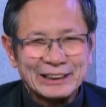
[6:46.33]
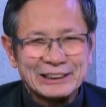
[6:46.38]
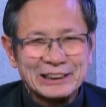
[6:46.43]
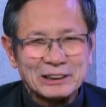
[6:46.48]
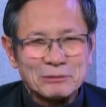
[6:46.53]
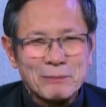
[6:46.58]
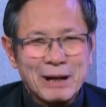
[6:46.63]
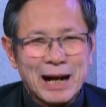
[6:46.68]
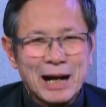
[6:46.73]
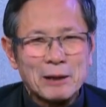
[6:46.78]
à
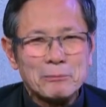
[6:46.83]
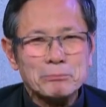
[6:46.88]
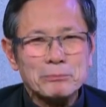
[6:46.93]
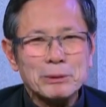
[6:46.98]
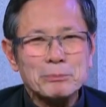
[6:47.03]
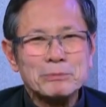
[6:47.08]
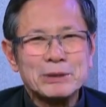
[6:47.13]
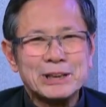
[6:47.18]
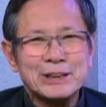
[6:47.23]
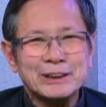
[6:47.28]
thì bà
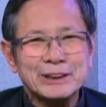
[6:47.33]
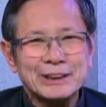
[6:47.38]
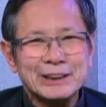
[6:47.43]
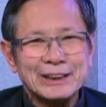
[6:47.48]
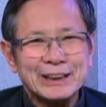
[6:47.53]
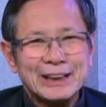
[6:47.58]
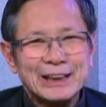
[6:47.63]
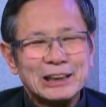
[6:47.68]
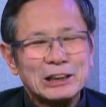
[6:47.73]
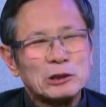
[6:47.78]
mỉm
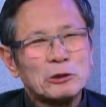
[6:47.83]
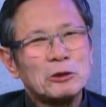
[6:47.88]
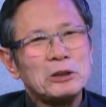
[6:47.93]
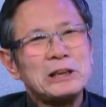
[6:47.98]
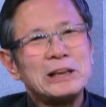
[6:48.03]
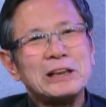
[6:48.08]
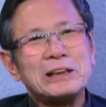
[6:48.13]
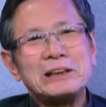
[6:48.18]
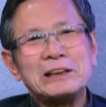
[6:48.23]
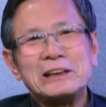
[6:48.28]
cười
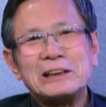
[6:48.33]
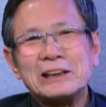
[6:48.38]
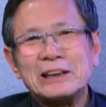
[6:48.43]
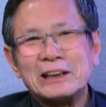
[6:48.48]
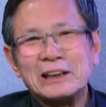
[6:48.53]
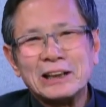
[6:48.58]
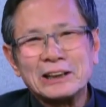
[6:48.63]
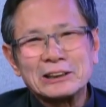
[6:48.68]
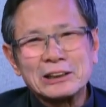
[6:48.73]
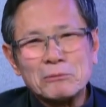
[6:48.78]
nói lên
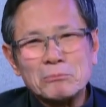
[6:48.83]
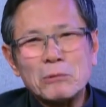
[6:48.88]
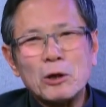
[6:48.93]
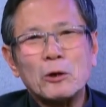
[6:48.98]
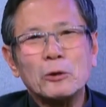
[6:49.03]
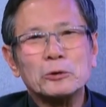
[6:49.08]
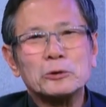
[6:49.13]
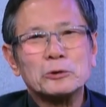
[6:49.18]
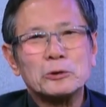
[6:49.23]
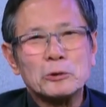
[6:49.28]
là tâm
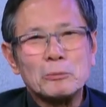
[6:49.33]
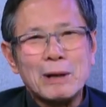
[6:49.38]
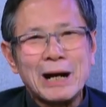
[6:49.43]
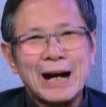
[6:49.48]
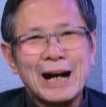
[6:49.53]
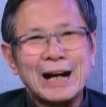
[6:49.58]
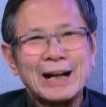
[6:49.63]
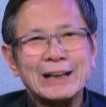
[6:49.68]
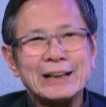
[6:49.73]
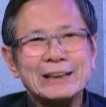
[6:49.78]
hồn của
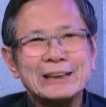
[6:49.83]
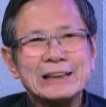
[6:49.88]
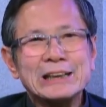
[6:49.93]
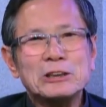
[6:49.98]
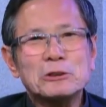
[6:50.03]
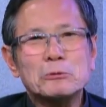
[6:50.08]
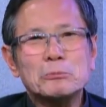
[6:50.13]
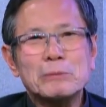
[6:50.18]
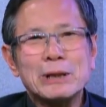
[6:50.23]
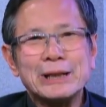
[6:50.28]
bà
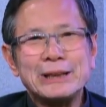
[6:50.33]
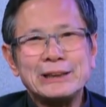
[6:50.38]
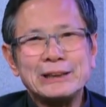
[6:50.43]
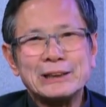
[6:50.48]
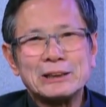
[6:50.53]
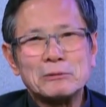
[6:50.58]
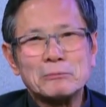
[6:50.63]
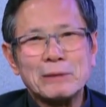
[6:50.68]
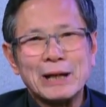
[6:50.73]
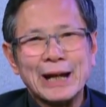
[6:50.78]
yêu dạ. mến
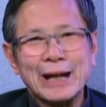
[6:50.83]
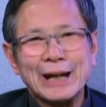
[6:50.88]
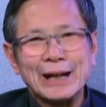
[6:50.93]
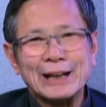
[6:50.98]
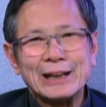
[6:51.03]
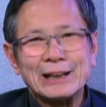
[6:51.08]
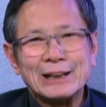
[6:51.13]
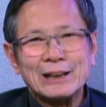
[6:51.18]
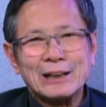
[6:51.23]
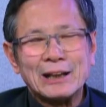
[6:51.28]
đức
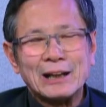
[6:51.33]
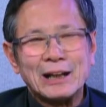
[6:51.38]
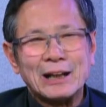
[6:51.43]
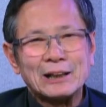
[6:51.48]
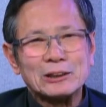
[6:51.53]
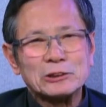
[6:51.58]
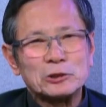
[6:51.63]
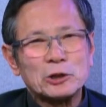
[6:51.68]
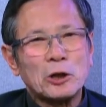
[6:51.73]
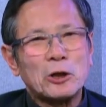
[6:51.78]
mẹ
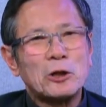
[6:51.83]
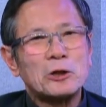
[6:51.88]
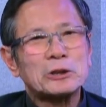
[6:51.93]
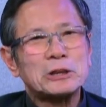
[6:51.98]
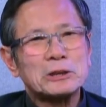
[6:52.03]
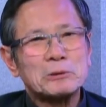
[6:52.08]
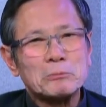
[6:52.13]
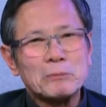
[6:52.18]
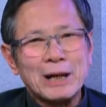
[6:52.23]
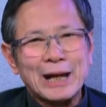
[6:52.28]
à,
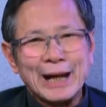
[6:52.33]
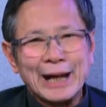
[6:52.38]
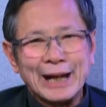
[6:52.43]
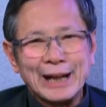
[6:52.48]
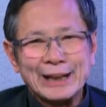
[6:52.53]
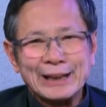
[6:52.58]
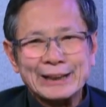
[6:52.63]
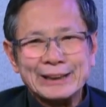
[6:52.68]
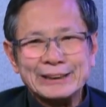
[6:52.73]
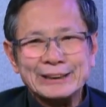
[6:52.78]
cho đức
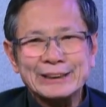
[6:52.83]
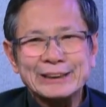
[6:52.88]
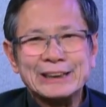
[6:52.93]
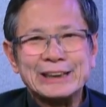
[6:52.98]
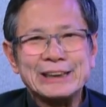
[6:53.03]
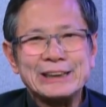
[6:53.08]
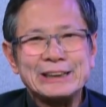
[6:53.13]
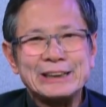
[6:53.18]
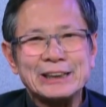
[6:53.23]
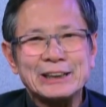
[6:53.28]
mẹ
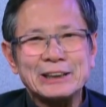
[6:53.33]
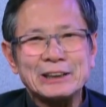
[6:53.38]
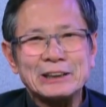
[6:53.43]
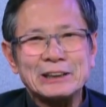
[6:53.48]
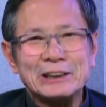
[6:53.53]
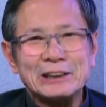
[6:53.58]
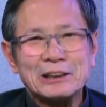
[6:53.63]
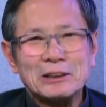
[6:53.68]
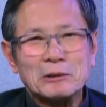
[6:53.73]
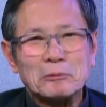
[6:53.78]
những cái
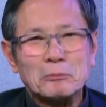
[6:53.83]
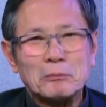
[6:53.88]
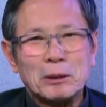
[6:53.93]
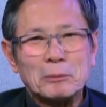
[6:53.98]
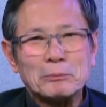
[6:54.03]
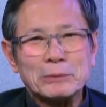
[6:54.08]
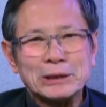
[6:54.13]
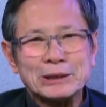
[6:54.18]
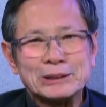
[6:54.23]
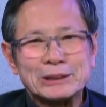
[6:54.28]
gì
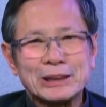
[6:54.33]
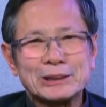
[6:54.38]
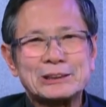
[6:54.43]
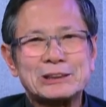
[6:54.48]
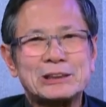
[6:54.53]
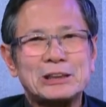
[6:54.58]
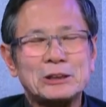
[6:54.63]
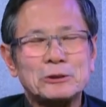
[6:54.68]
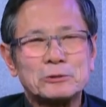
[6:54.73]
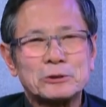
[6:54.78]
mà mình trách
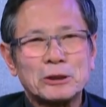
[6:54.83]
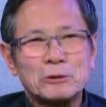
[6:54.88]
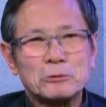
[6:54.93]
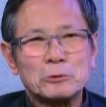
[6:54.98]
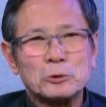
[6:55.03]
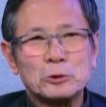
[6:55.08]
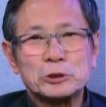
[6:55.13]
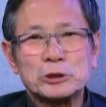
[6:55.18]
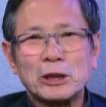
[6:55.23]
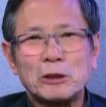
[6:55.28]
chiêu
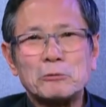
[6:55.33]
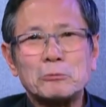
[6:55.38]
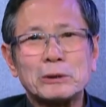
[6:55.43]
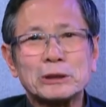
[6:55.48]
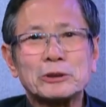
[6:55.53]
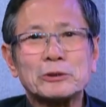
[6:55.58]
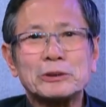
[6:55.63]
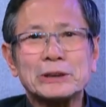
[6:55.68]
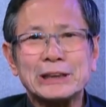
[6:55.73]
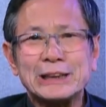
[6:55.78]
trong cuộc sống
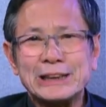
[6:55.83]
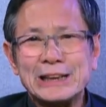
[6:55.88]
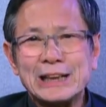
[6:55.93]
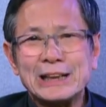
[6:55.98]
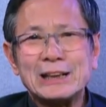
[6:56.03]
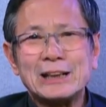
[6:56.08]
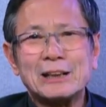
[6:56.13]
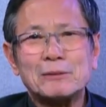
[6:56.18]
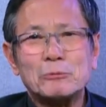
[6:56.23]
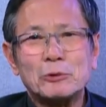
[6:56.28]
và tôi nghĩ
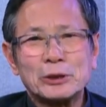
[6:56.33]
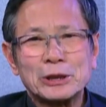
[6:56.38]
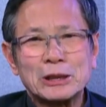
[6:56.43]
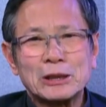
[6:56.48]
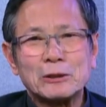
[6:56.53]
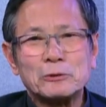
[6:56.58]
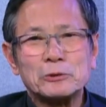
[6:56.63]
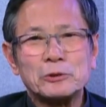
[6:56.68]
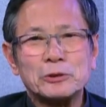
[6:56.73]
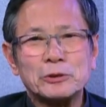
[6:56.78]
đây là một
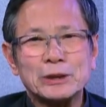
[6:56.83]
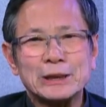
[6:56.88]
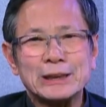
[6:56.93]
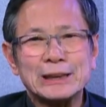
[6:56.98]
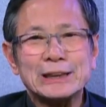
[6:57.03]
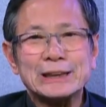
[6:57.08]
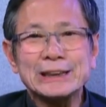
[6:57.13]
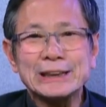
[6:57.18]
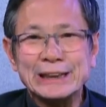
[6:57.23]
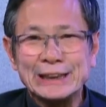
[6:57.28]
cái câu
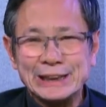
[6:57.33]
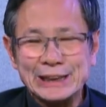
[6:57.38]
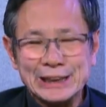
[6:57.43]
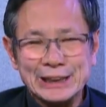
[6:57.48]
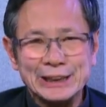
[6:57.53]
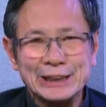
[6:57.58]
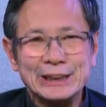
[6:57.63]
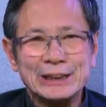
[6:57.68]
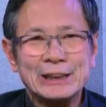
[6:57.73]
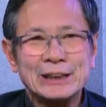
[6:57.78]
chuyện điển
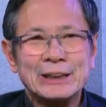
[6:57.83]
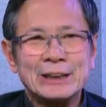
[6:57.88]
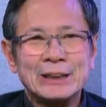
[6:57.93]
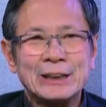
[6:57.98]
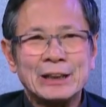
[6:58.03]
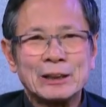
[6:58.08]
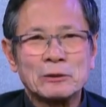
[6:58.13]
hình